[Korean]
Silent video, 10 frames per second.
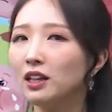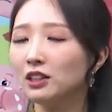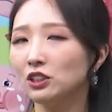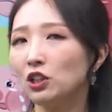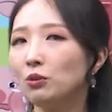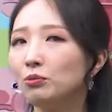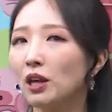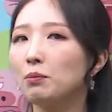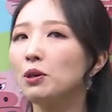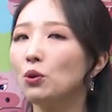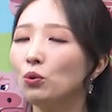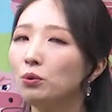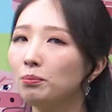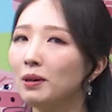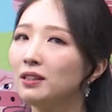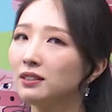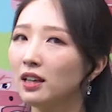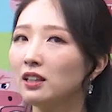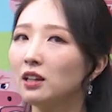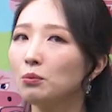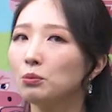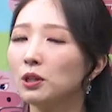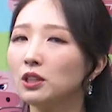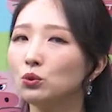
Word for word: 시험 대비용만 쌓이다 보면은